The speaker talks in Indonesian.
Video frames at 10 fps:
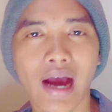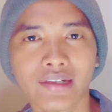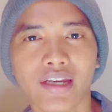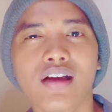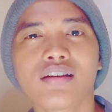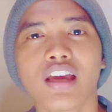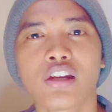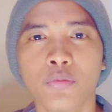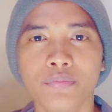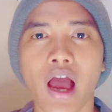ada yang
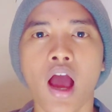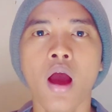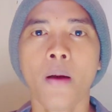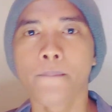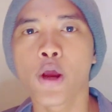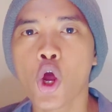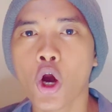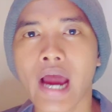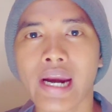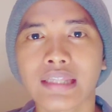kisah hidupnya
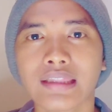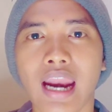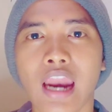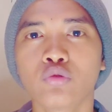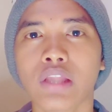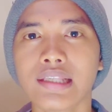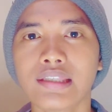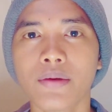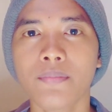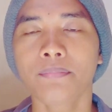belok kanan terlalu
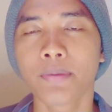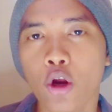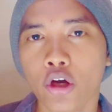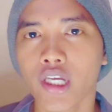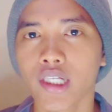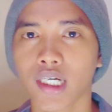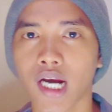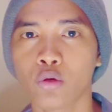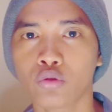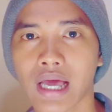tajam, belok kiri
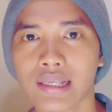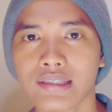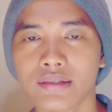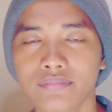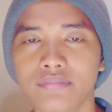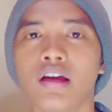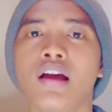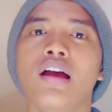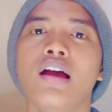terlalu tajam.